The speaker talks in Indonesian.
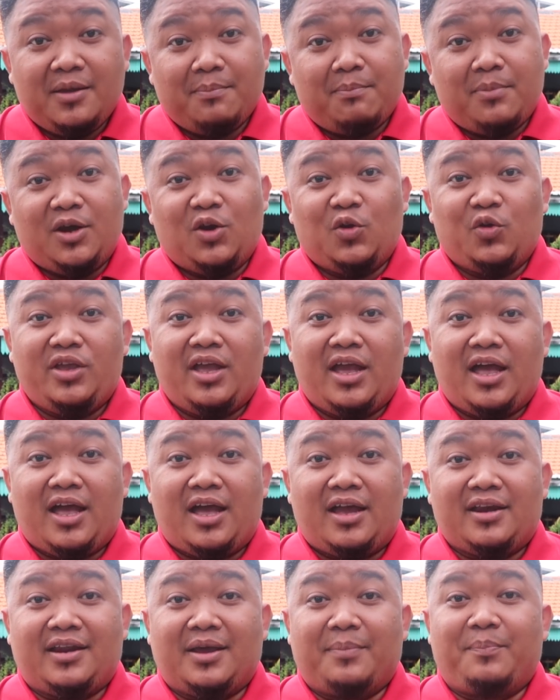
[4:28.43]
menunya
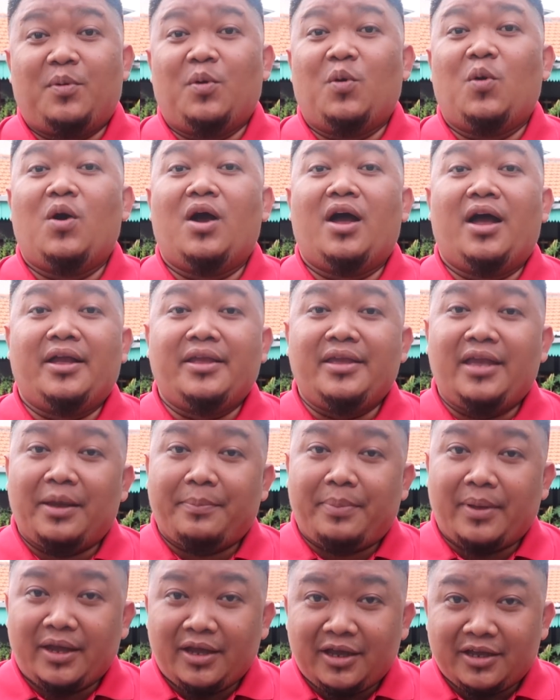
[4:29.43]
ada
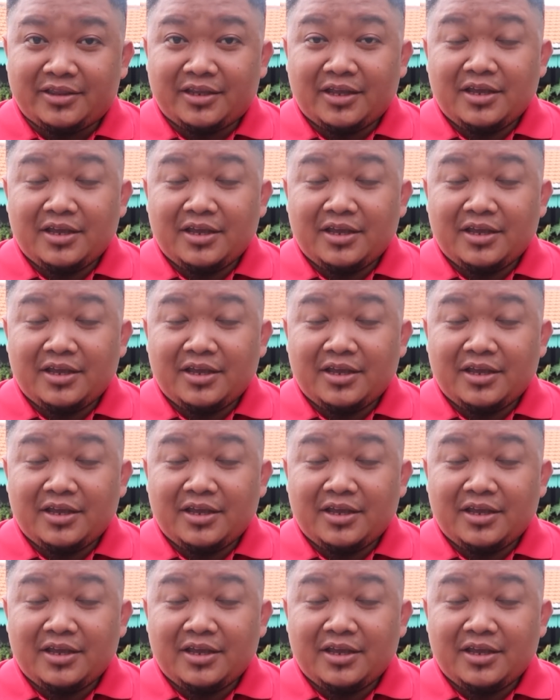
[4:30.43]
banyak banget.